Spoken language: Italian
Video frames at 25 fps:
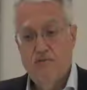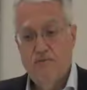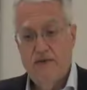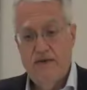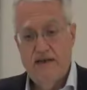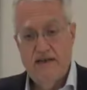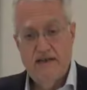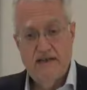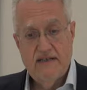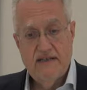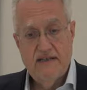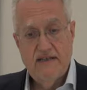
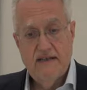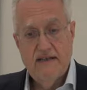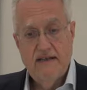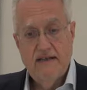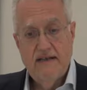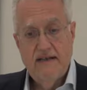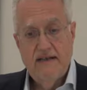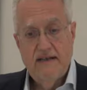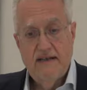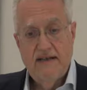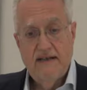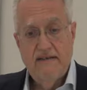Paese
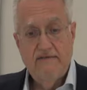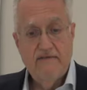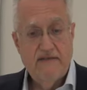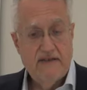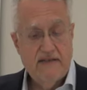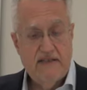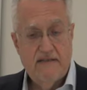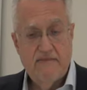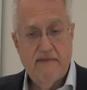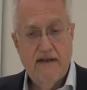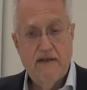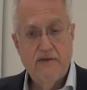
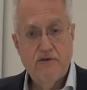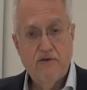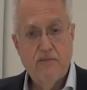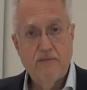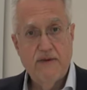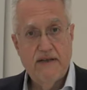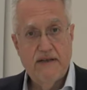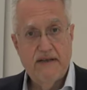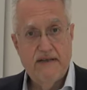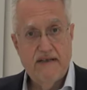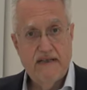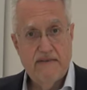l'investimento
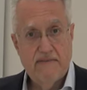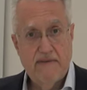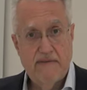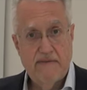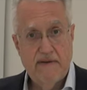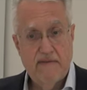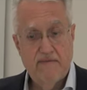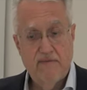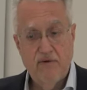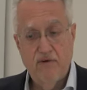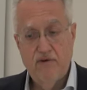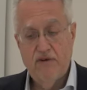principe
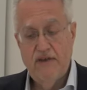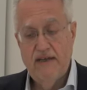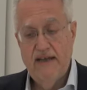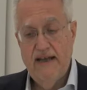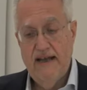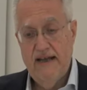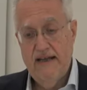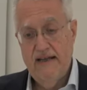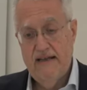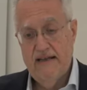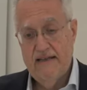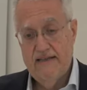per molti
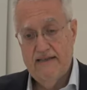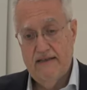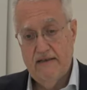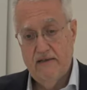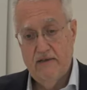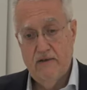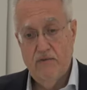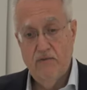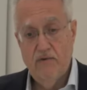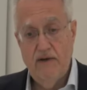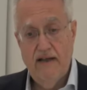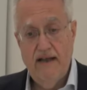anni è stato
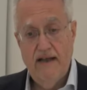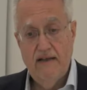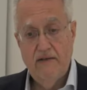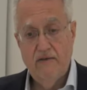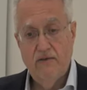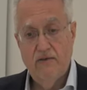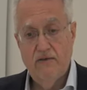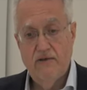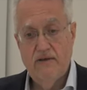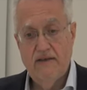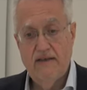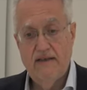da un
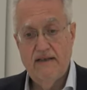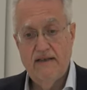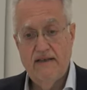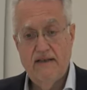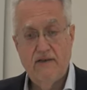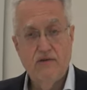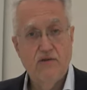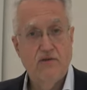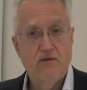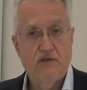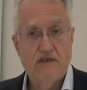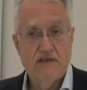lato il
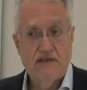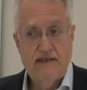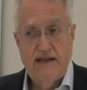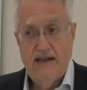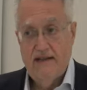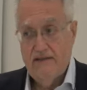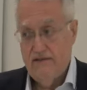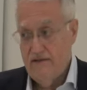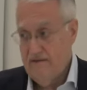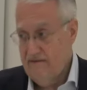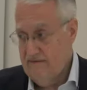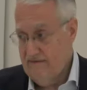titolo di
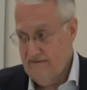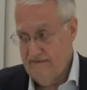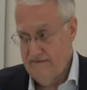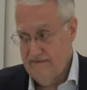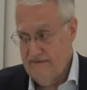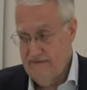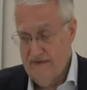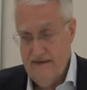Stato